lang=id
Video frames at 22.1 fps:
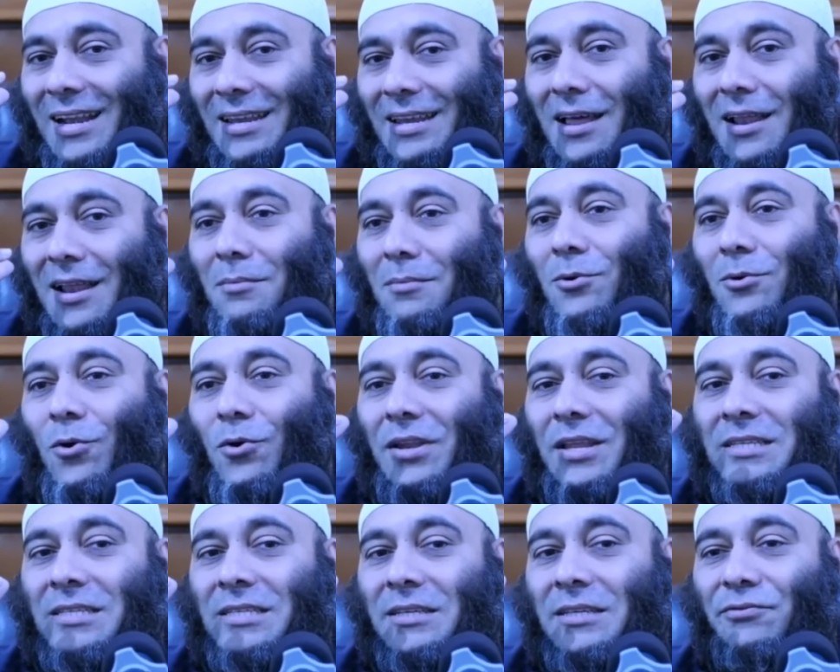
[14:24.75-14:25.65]
dalam
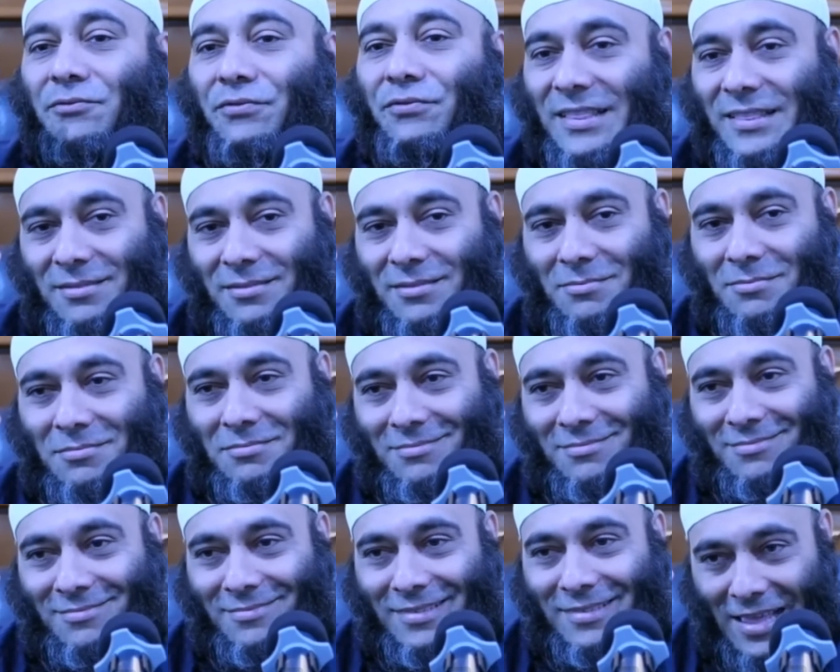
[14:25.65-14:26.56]
kondisi fit
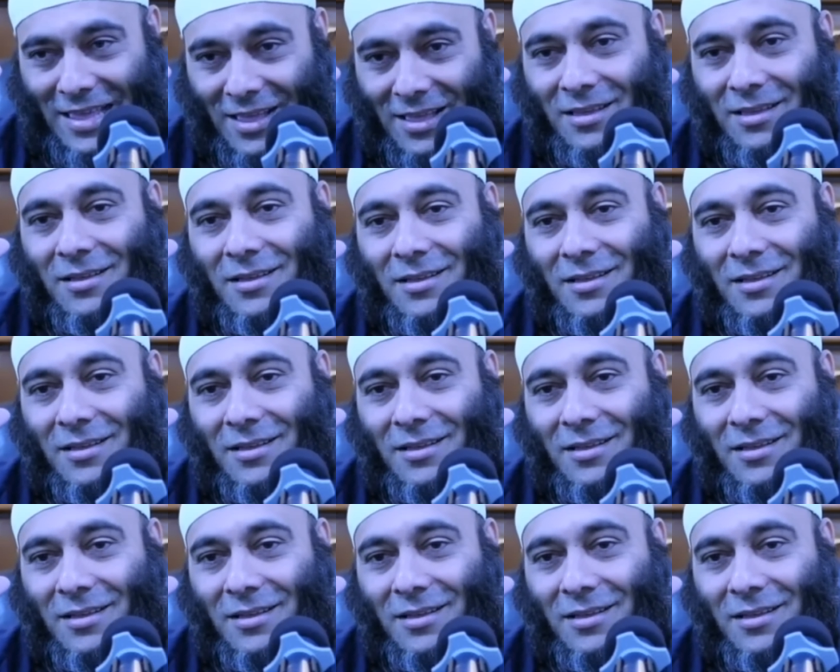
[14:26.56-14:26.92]
ya